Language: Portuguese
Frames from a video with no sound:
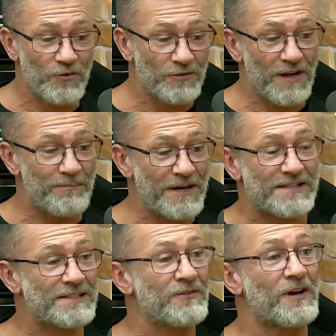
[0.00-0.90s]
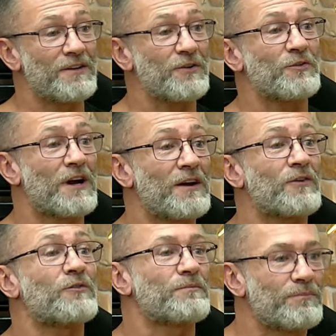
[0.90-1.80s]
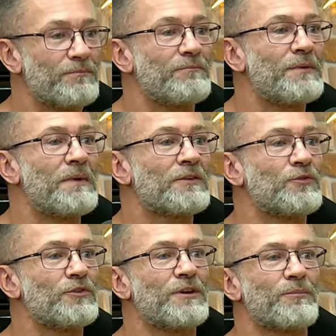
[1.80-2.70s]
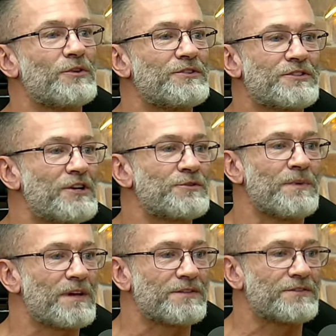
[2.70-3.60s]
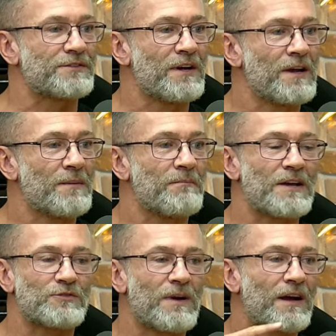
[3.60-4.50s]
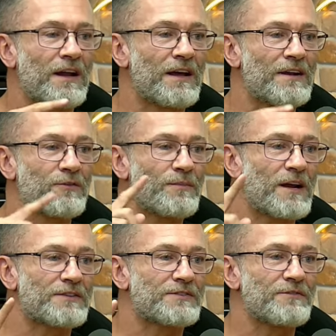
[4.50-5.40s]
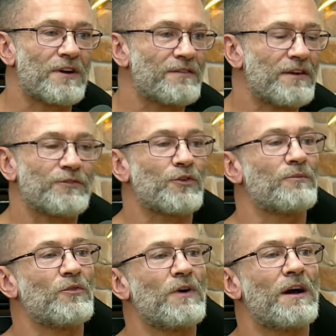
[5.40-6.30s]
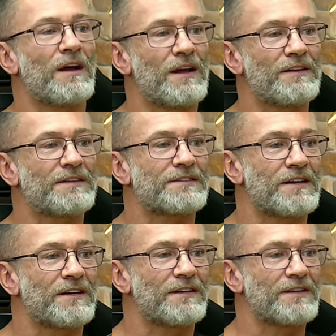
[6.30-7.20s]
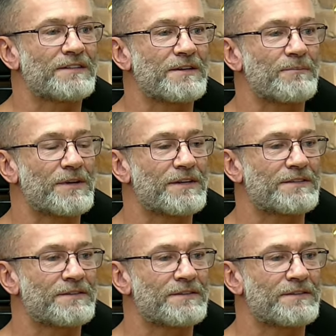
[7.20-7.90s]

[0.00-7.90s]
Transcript: na pressão ali, o cara me mandou depois de seis meses. Sim. Mas uma galera no Brasil aí, uhum, velho, uhum. tomou um arré dessa. Eu também dessa teve, teve